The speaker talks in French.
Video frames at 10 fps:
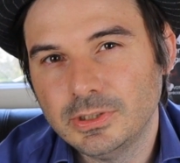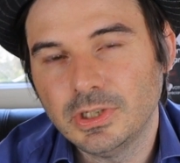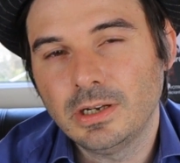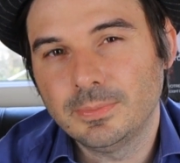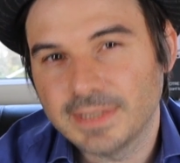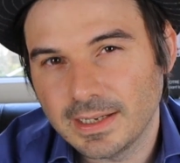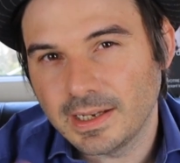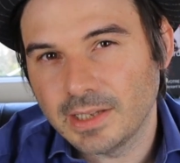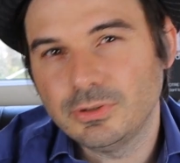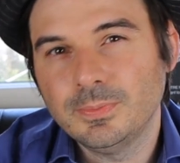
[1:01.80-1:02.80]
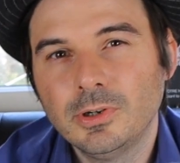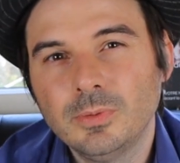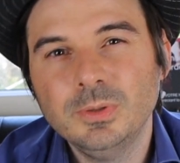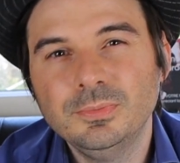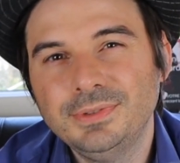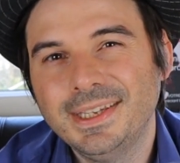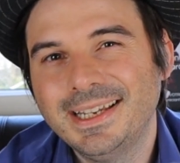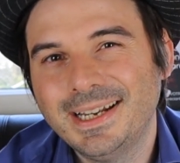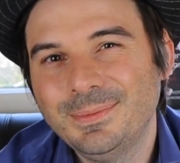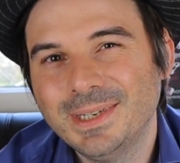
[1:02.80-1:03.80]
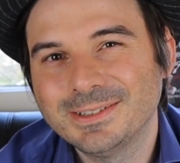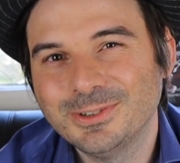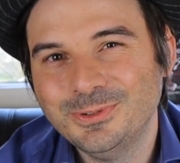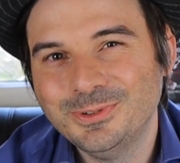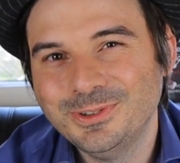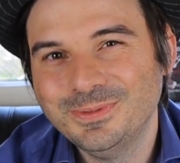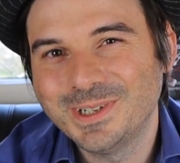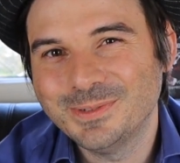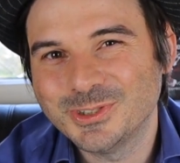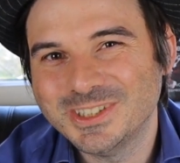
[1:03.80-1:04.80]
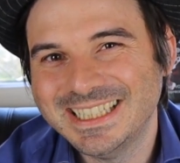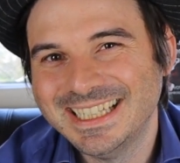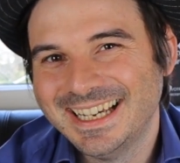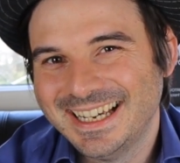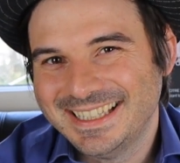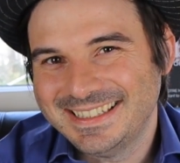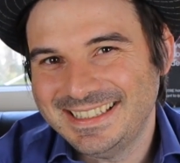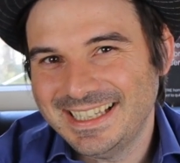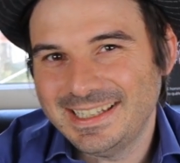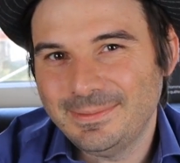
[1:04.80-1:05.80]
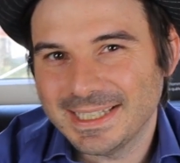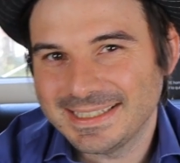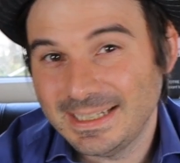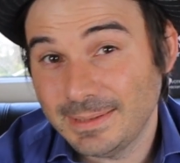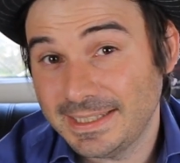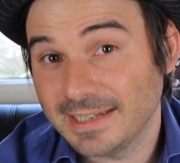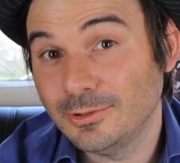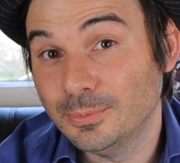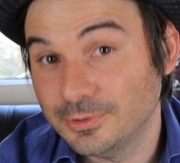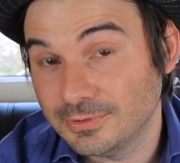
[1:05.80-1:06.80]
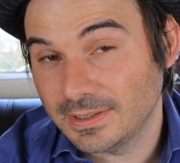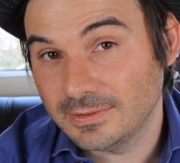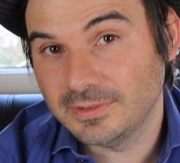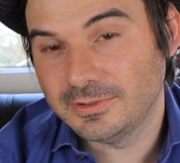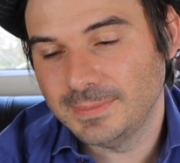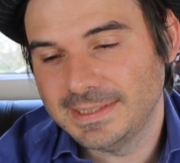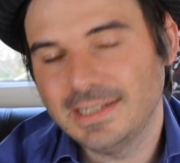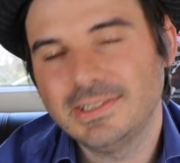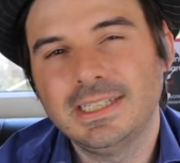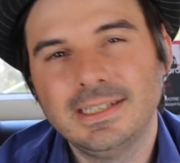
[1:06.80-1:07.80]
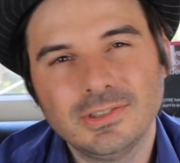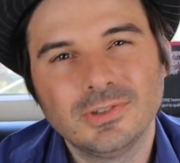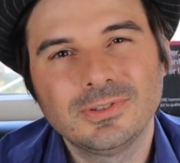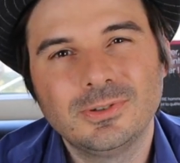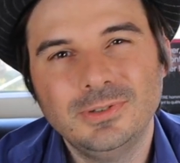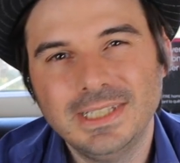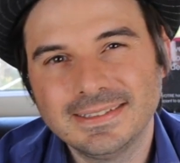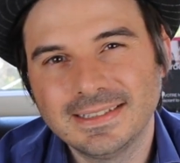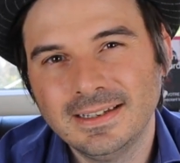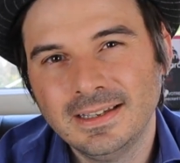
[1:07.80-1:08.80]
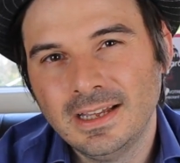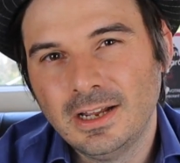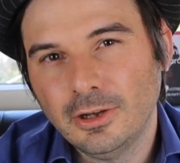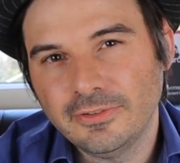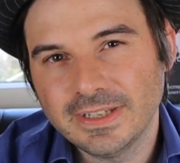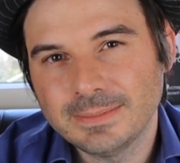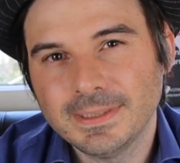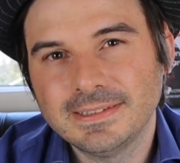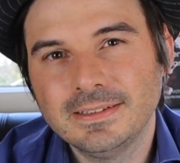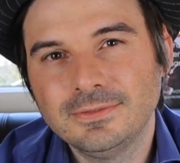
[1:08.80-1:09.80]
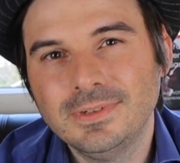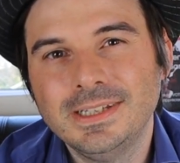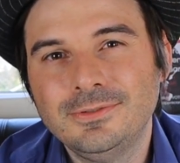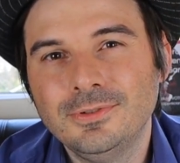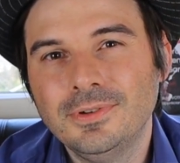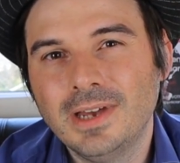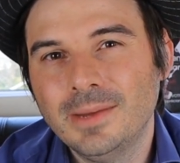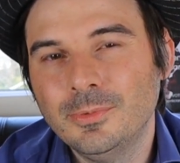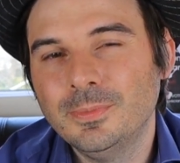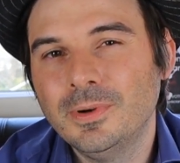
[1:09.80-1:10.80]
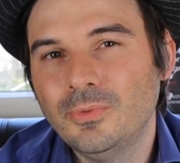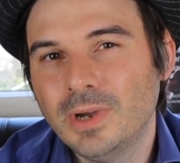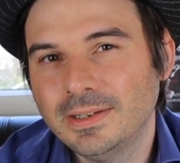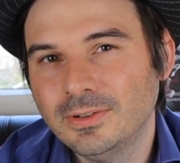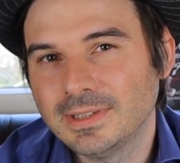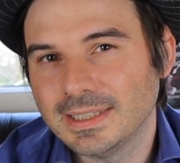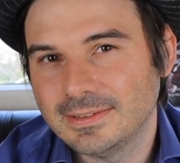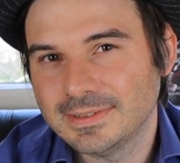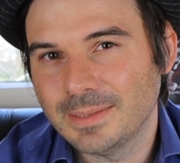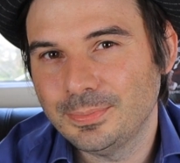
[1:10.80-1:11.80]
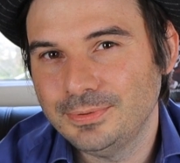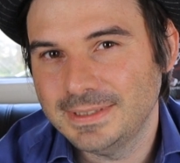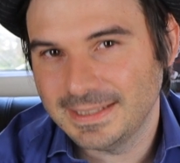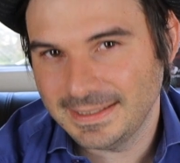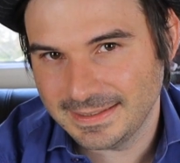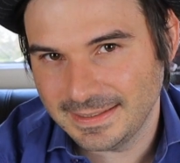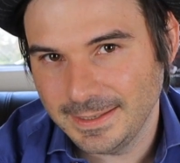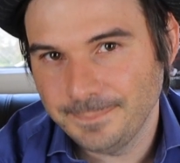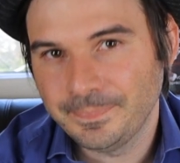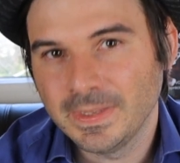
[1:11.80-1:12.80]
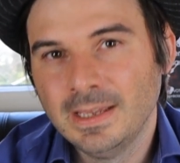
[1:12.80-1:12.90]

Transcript: déjà comme ça, gratuitement, comme une bouteille à la mer sur YouTube, comme je dis. S'il y a des mères célibataires qui ont besoin d'entendre ce message, il y a des chances que le destin leur fasse passer sous les yeux à un moment ou à un autre et que ça puisse les aider.